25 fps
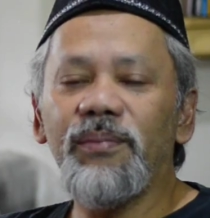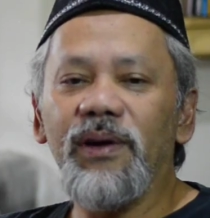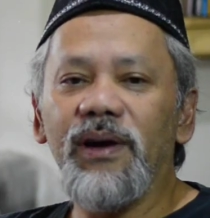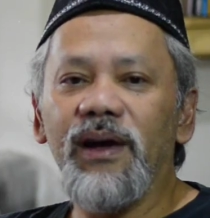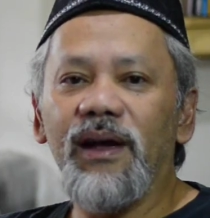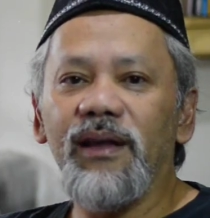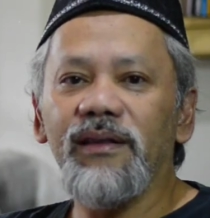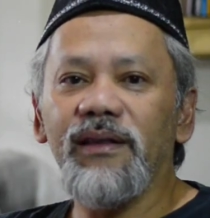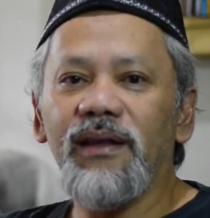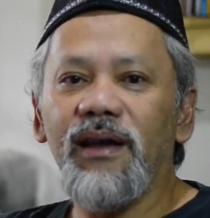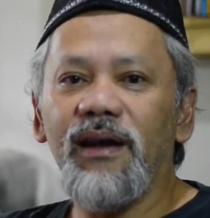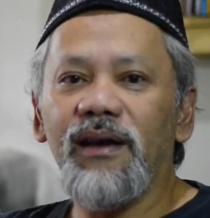
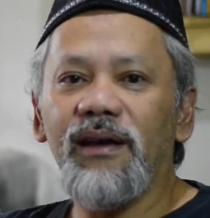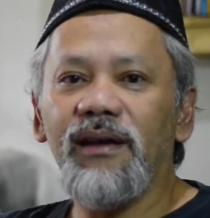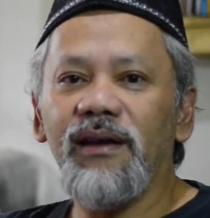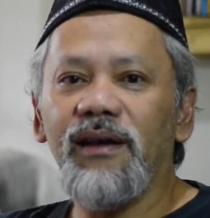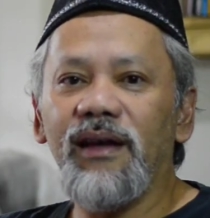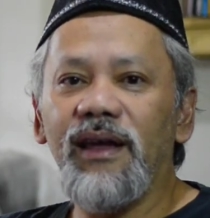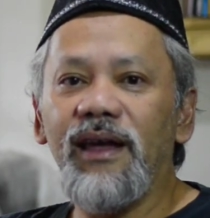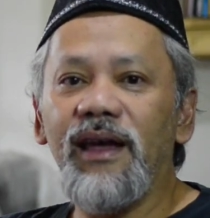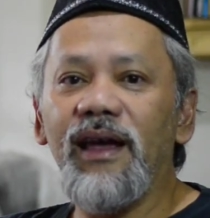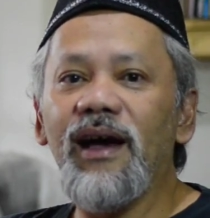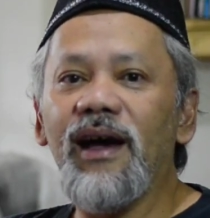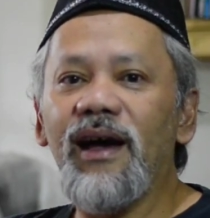pengantar
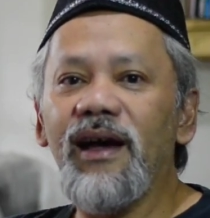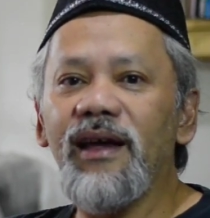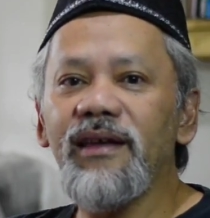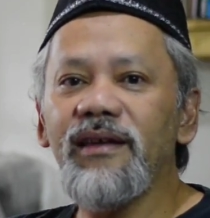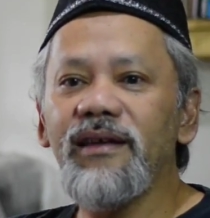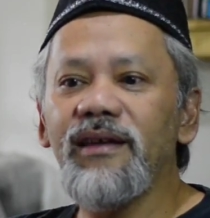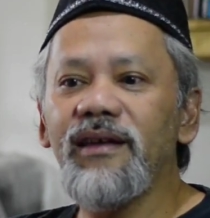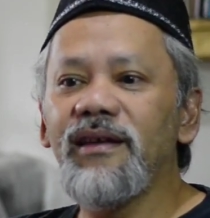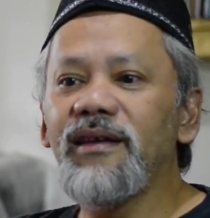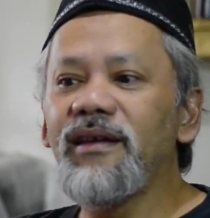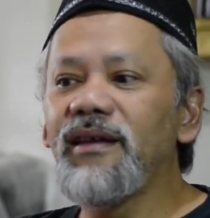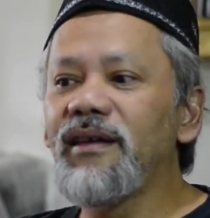AI
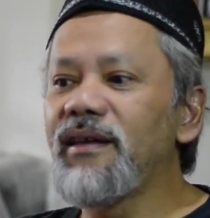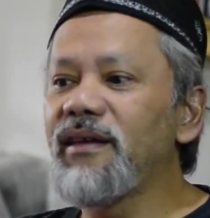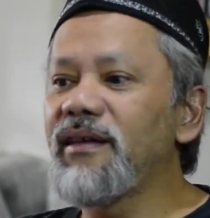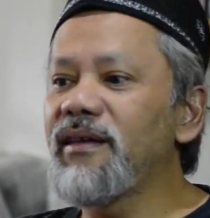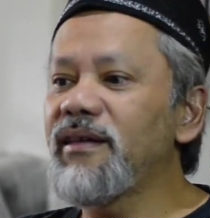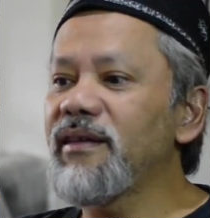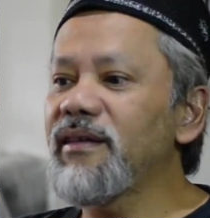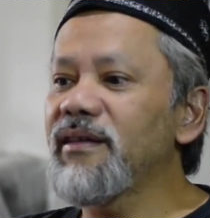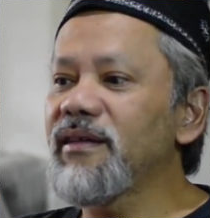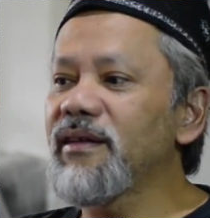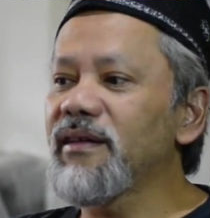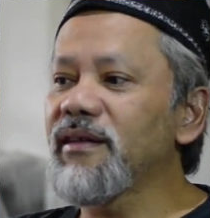
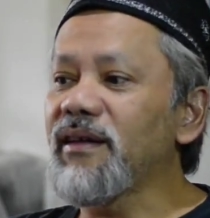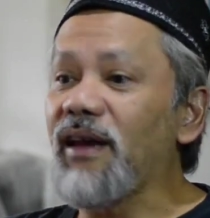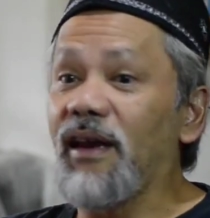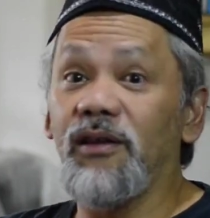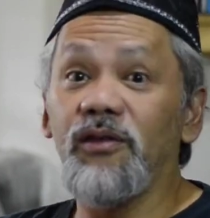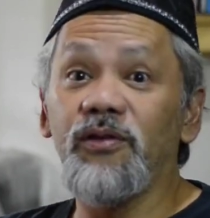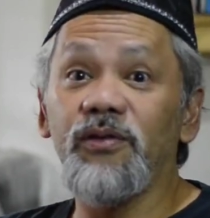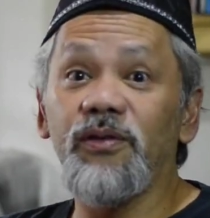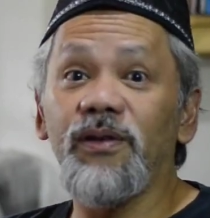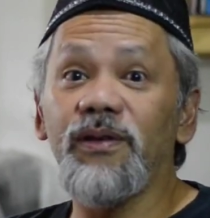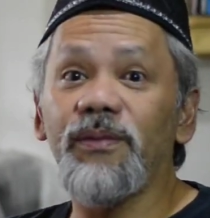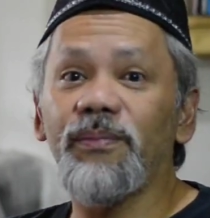ini
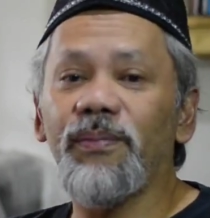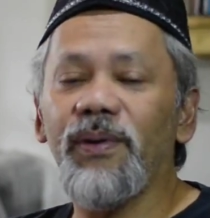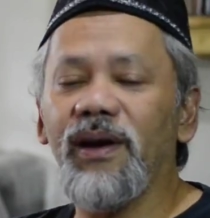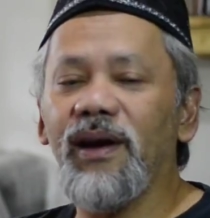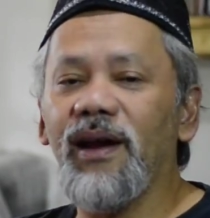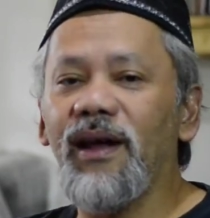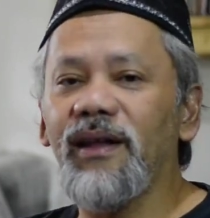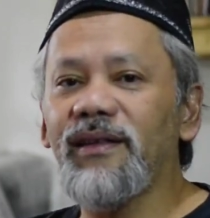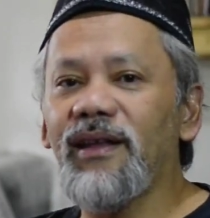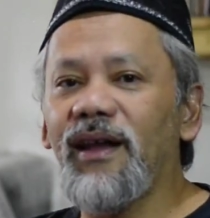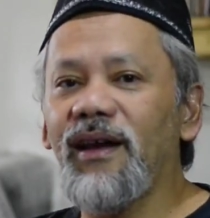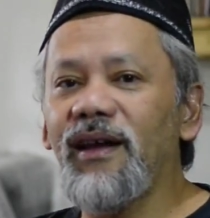karena judulnya
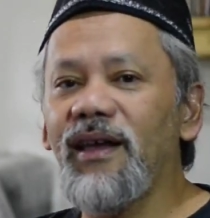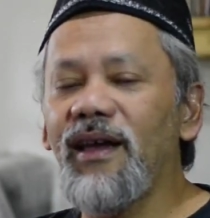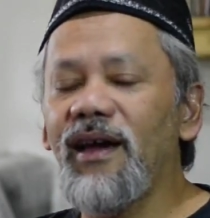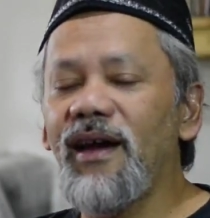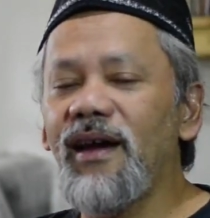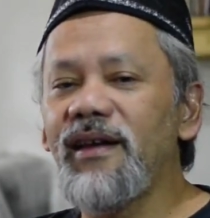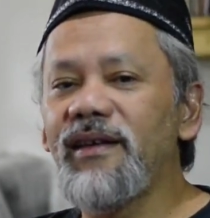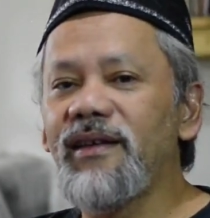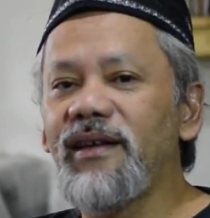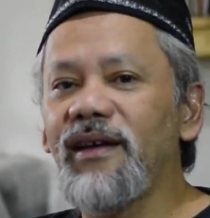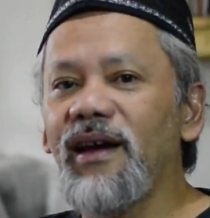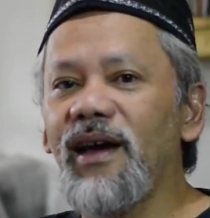pengantar
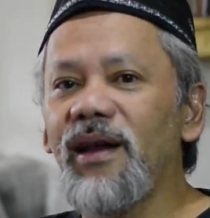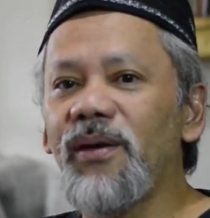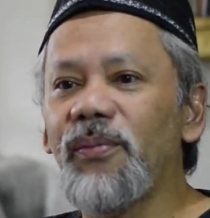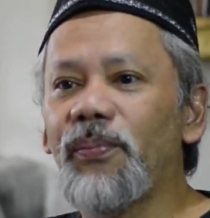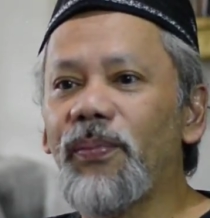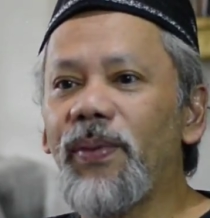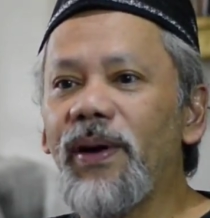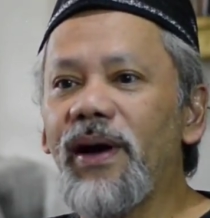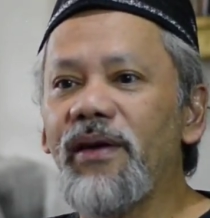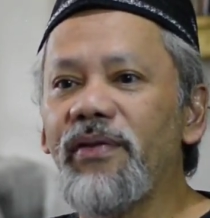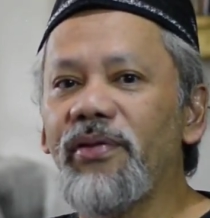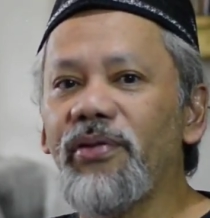AI dengan
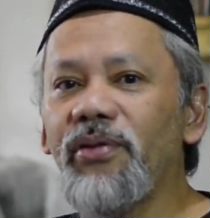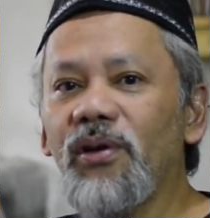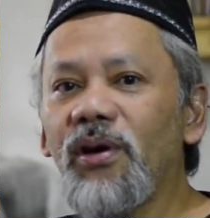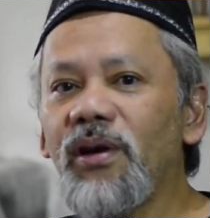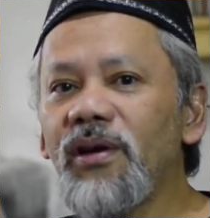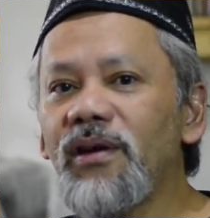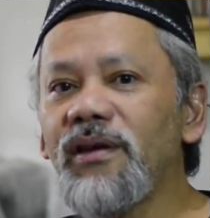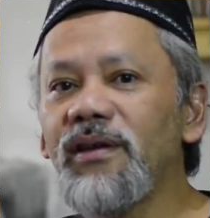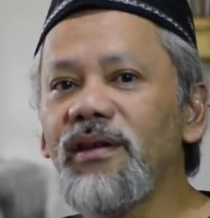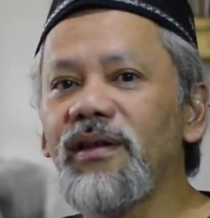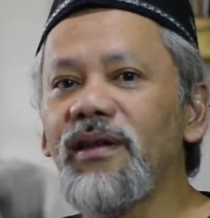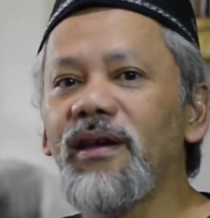
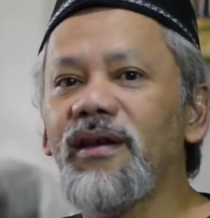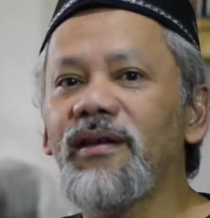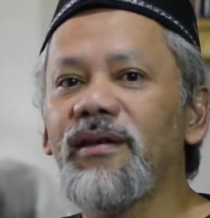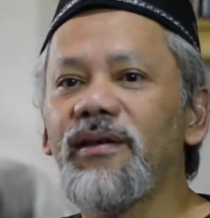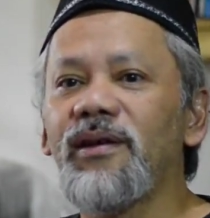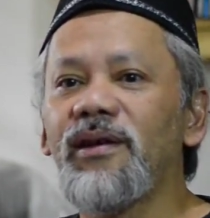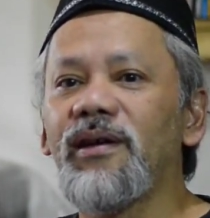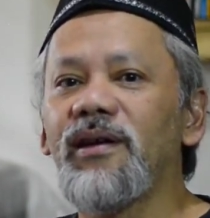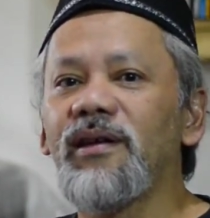Python gitu ya